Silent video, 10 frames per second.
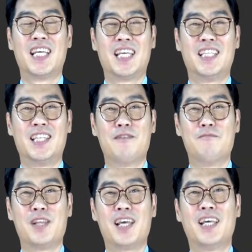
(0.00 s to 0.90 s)
되기
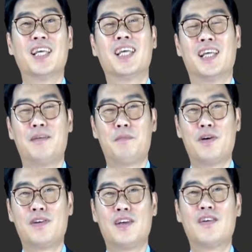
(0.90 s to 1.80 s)
때문에 예,
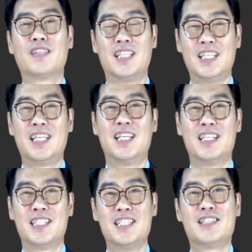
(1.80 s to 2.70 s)
변경
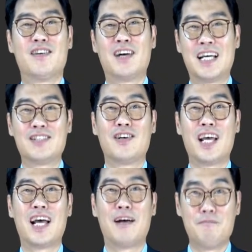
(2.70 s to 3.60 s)
등기를
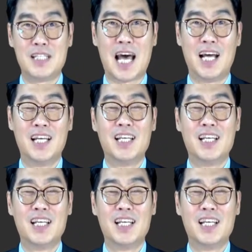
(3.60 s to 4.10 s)
신청하셔야 합니다.